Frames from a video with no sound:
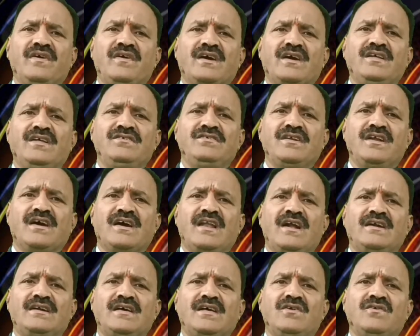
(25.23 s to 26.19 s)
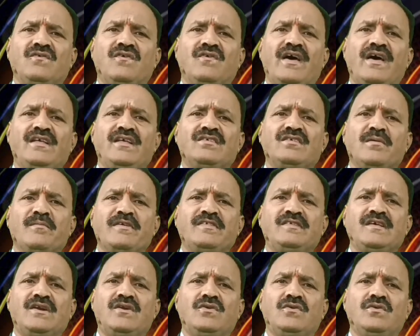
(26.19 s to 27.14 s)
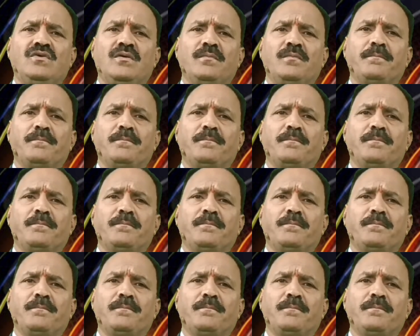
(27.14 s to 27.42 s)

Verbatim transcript: స్వీకరించిన కలెక్టర్ వారి సమస్యలను